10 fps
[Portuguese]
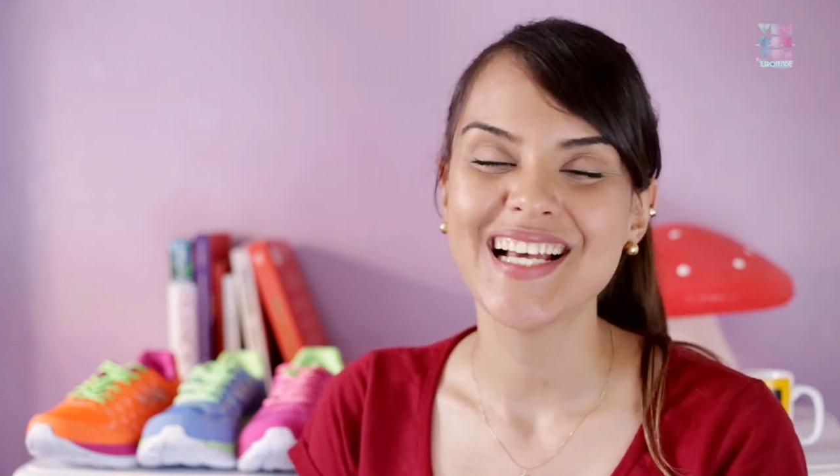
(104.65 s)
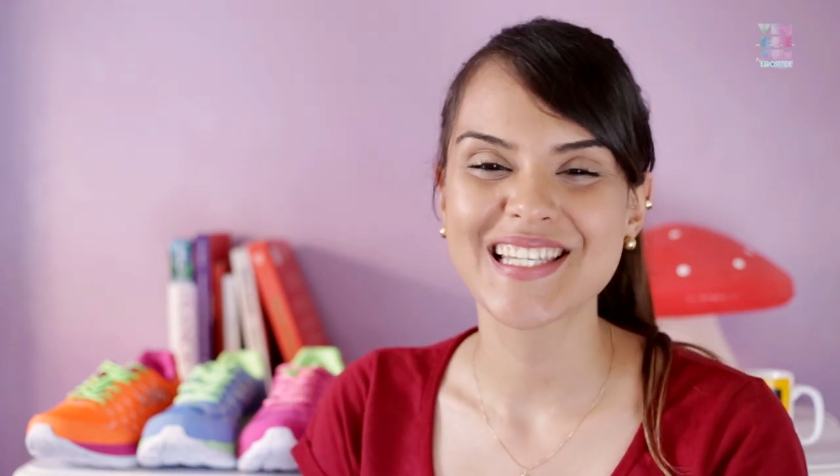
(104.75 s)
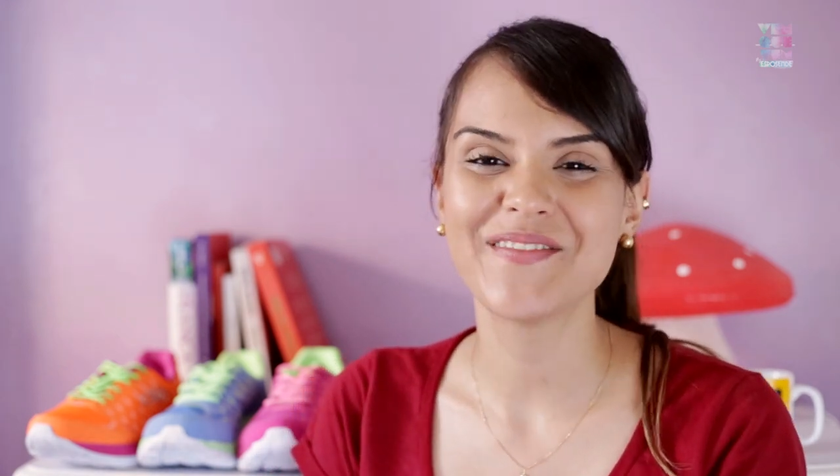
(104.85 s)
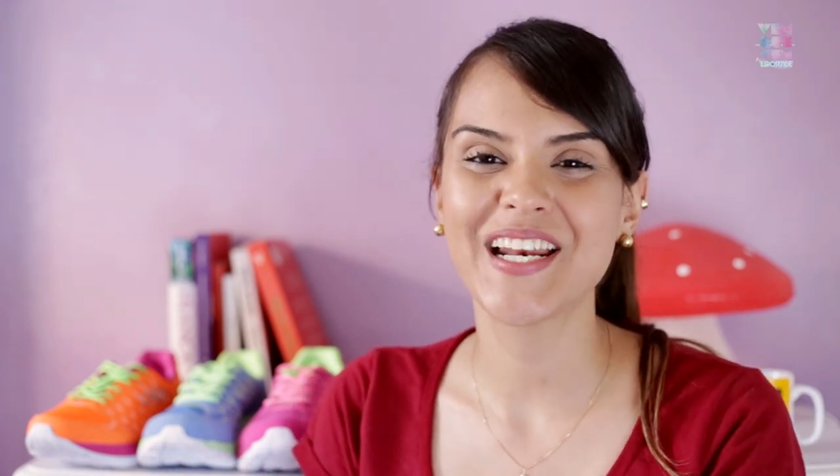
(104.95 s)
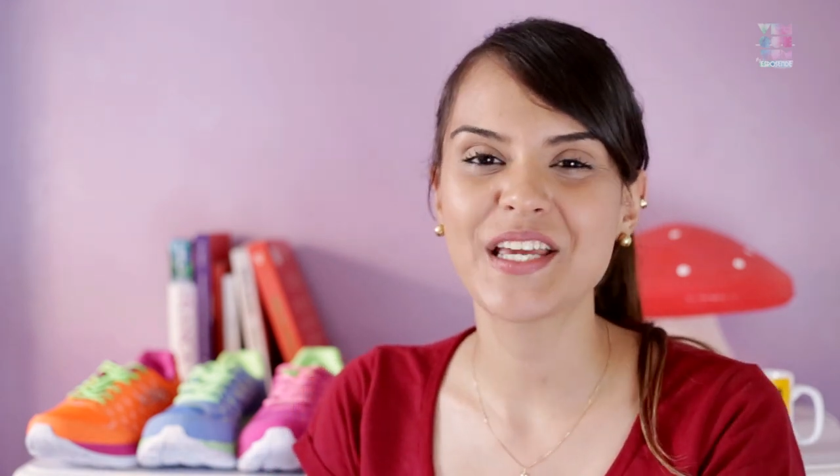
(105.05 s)

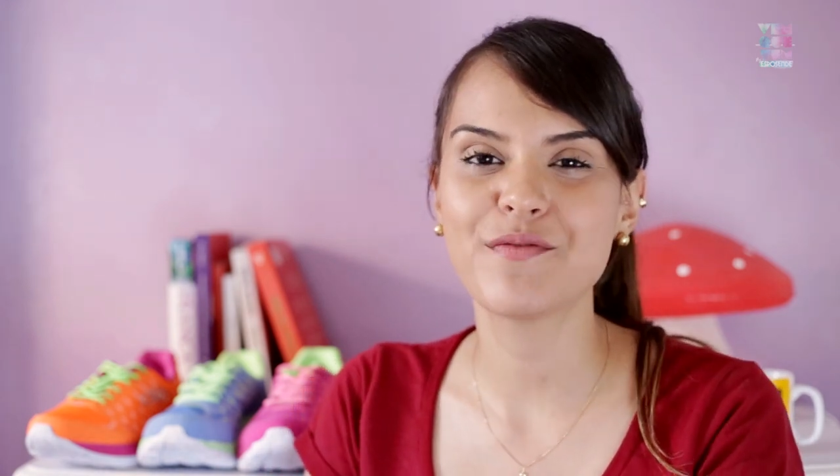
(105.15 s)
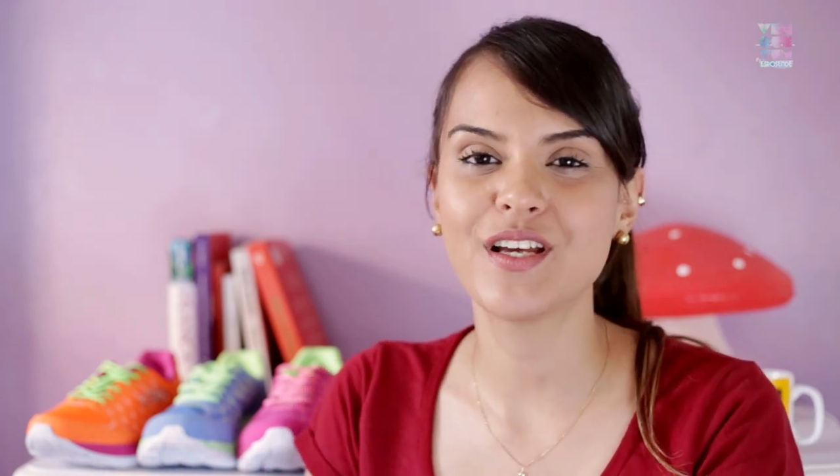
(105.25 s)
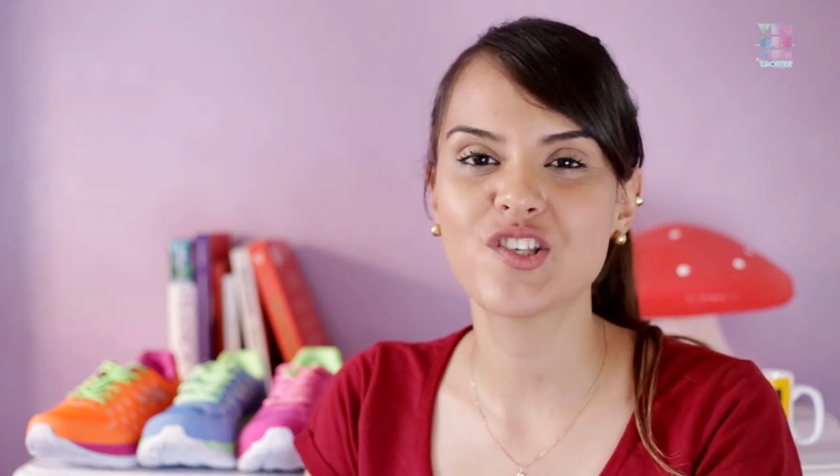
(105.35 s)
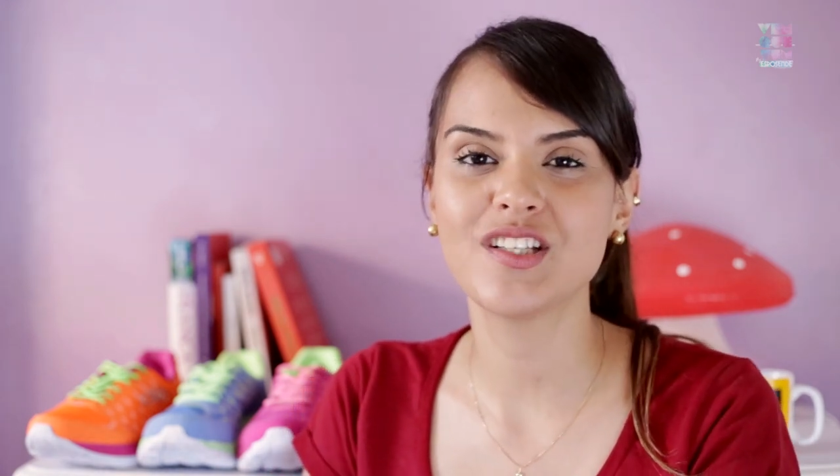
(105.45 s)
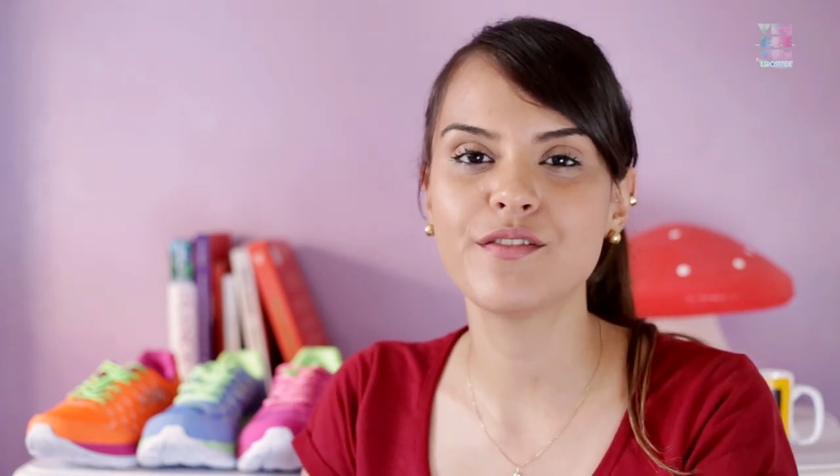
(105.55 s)
Semana que
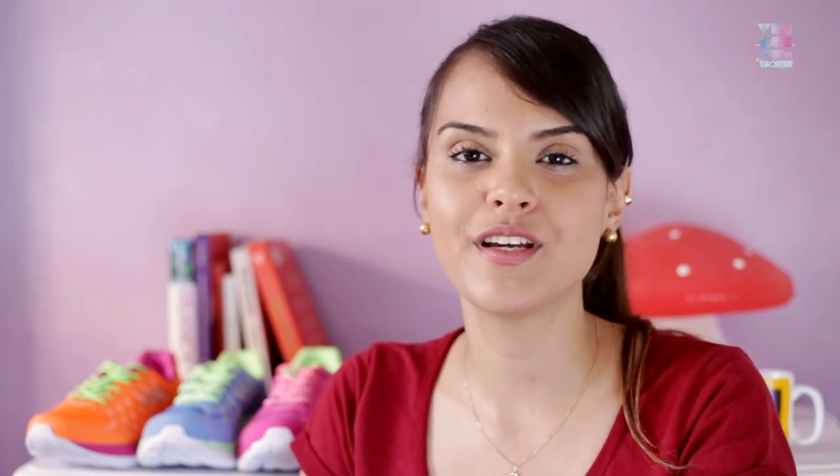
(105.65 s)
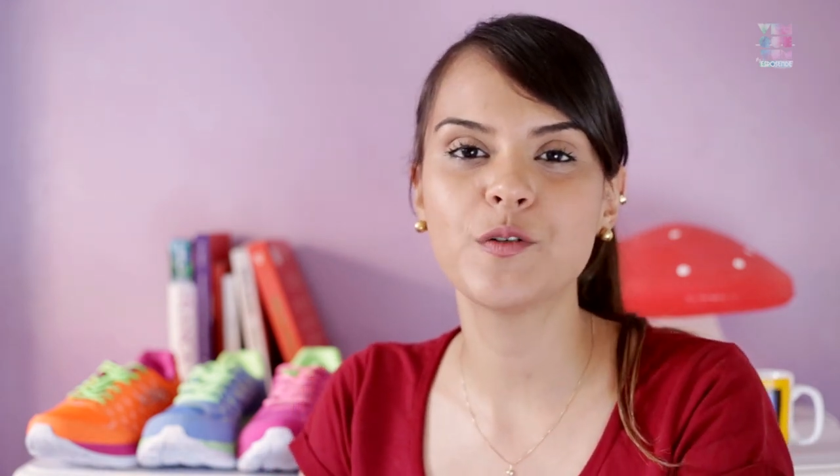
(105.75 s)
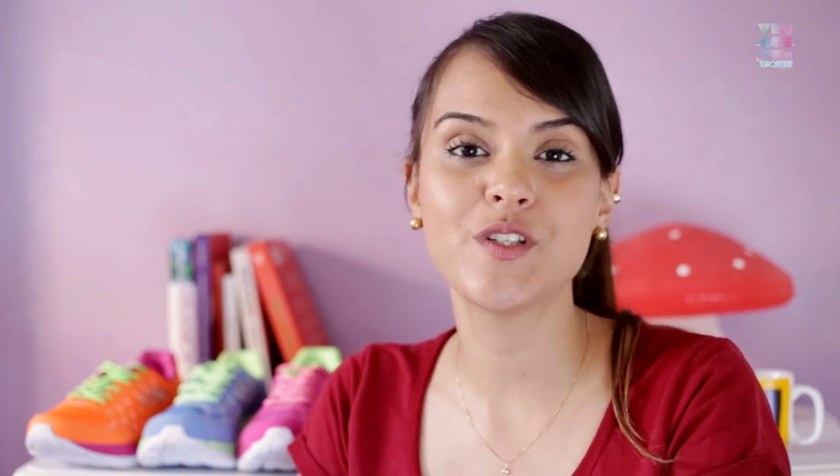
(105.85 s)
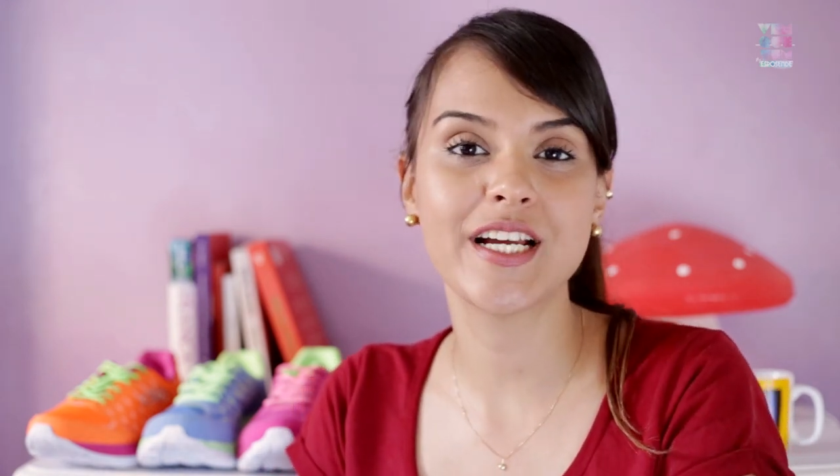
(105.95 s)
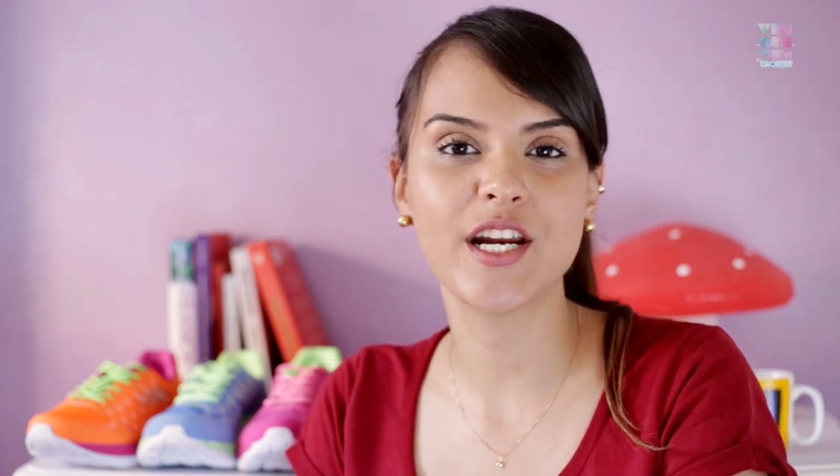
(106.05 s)
vem a gente vem
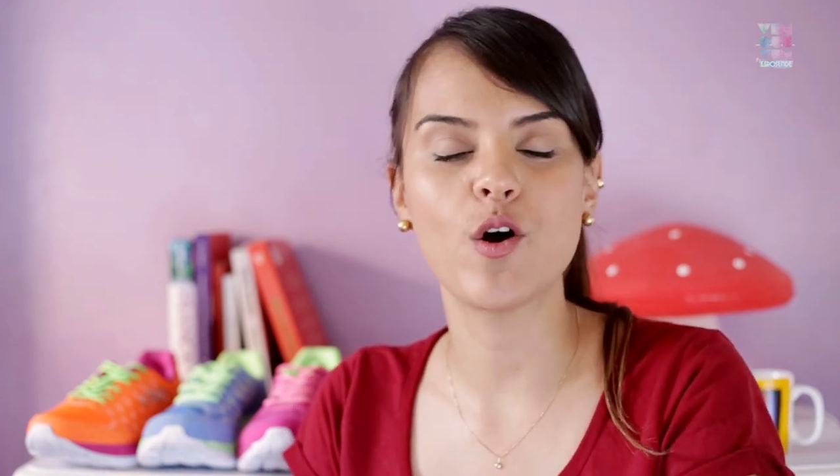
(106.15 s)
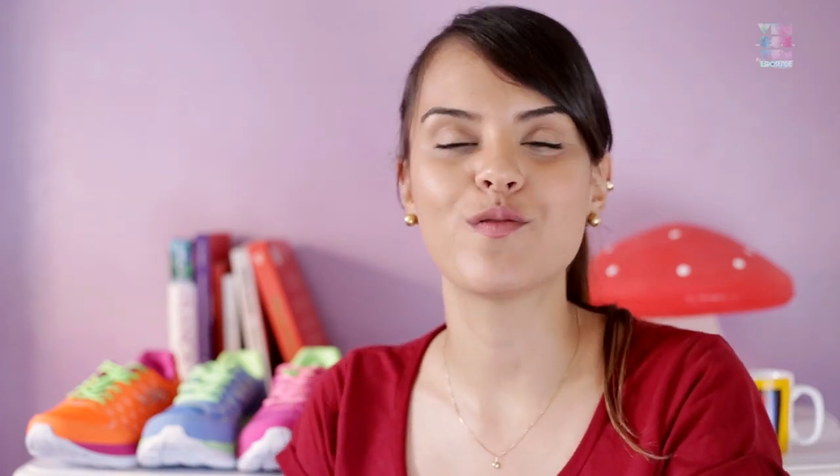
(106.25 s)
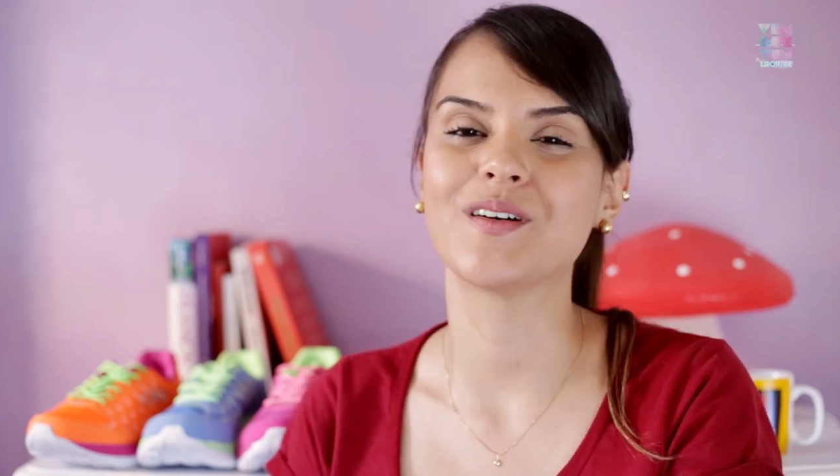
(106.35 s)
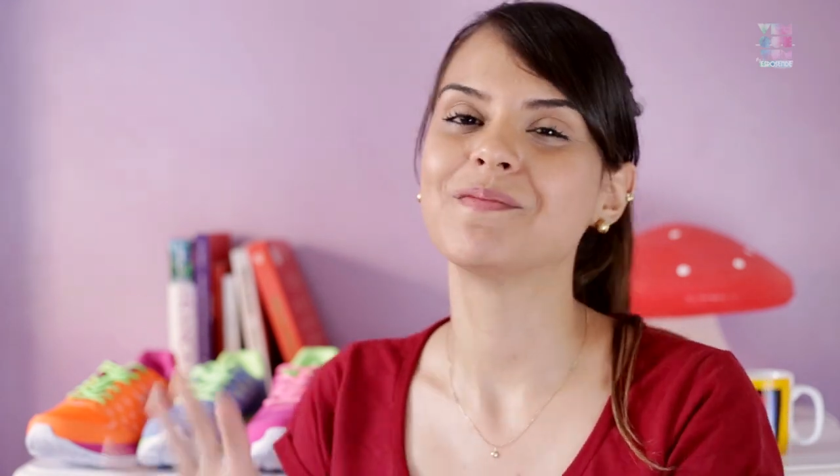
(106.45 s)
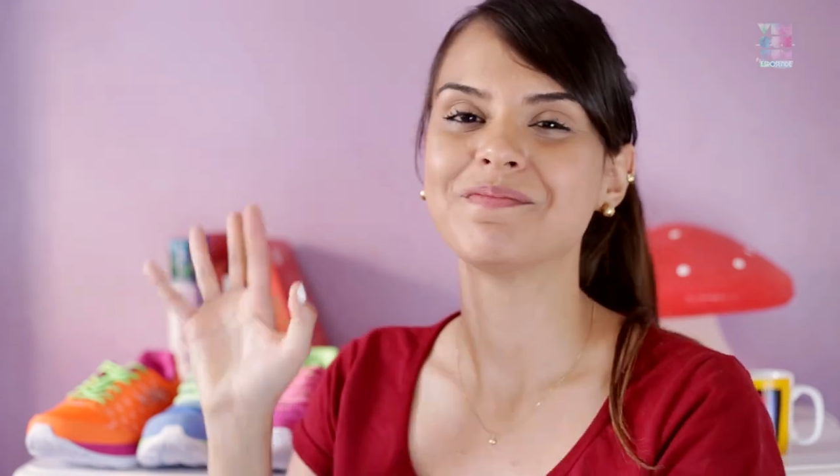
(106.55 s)
com dica
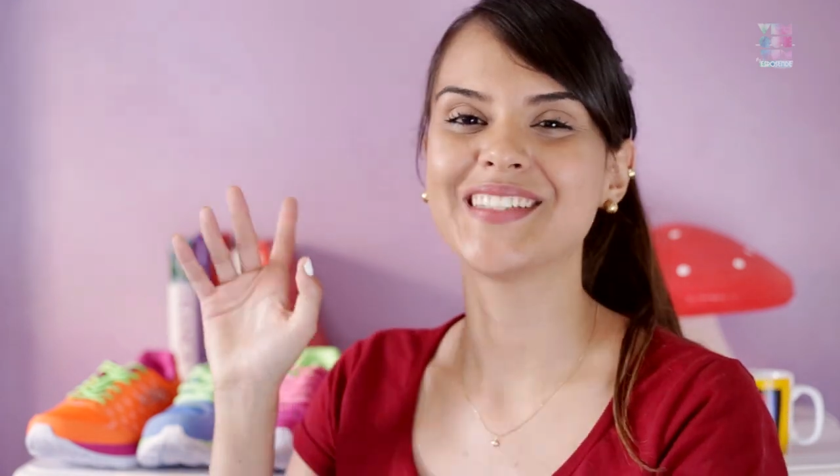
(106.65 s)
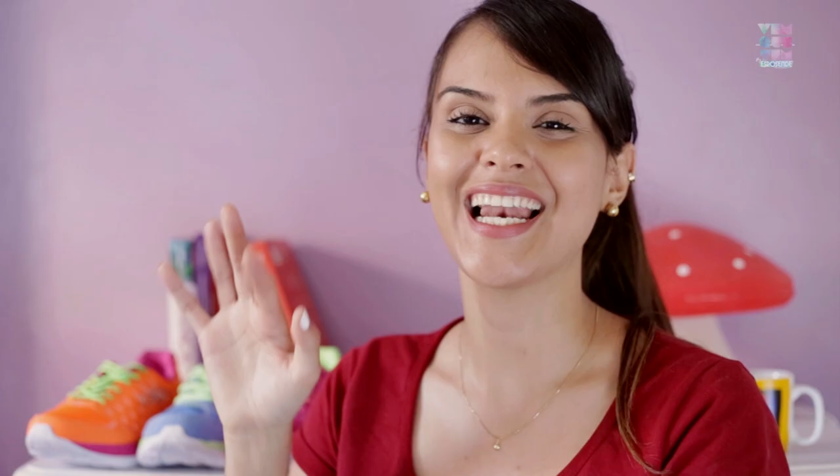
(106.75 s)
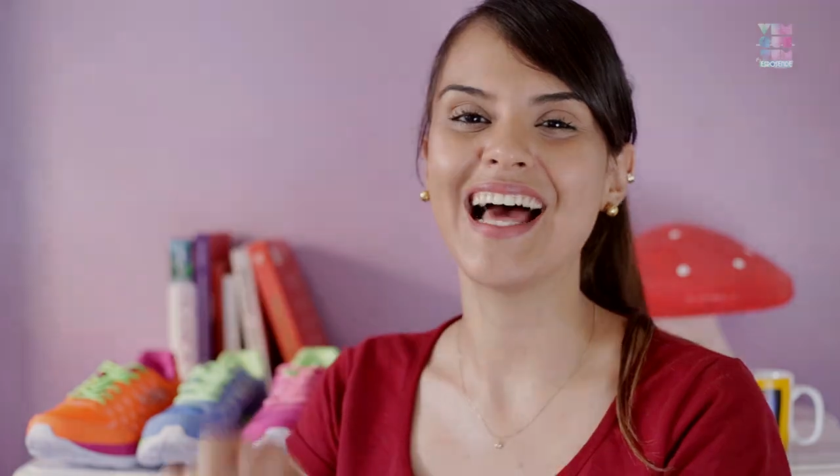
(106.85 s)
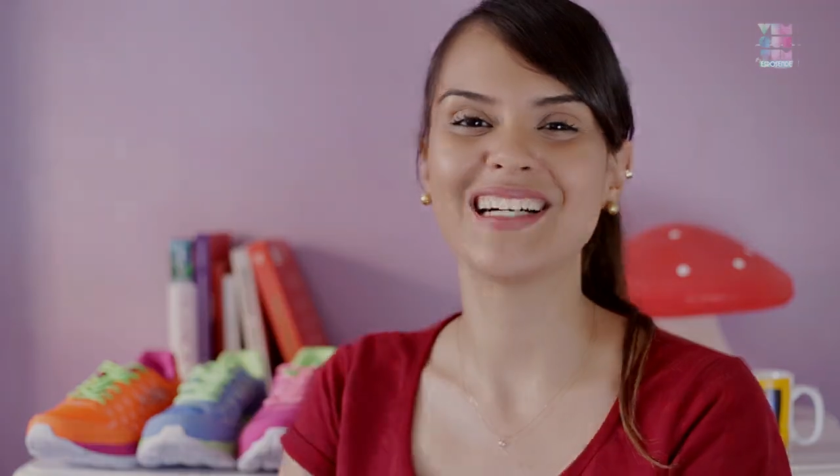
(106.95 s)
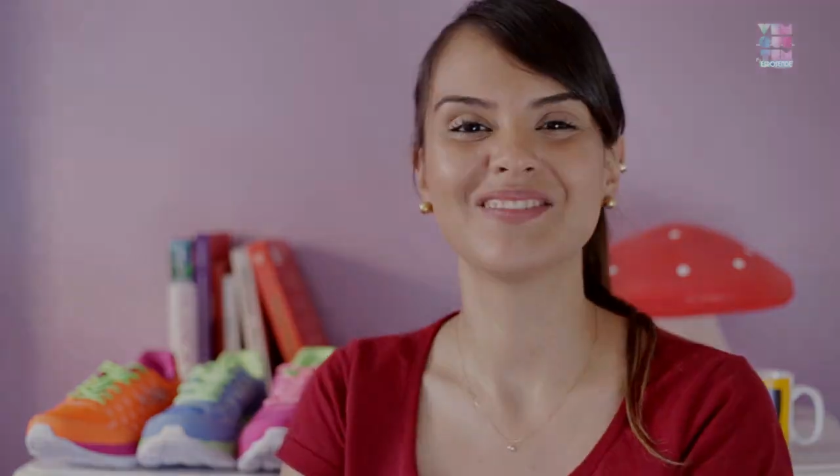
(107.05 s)
nova. Até
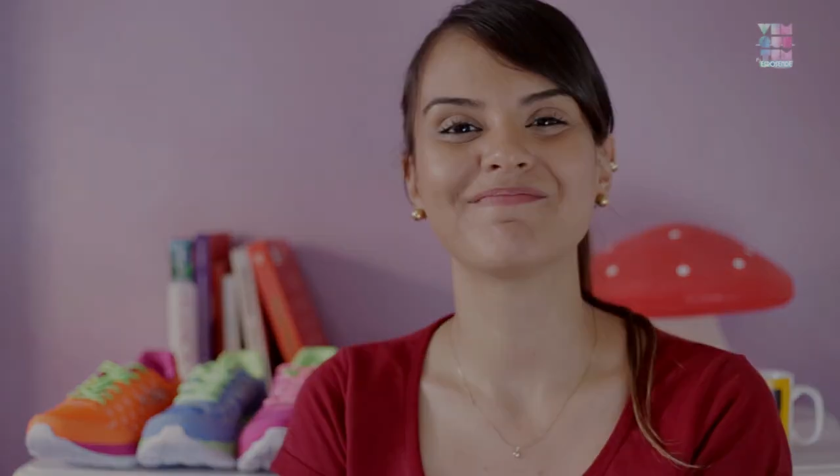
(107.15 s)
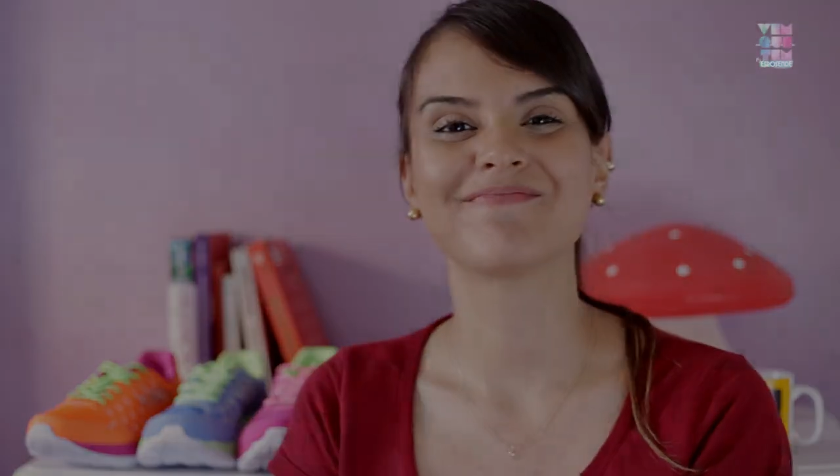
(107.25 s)
lá!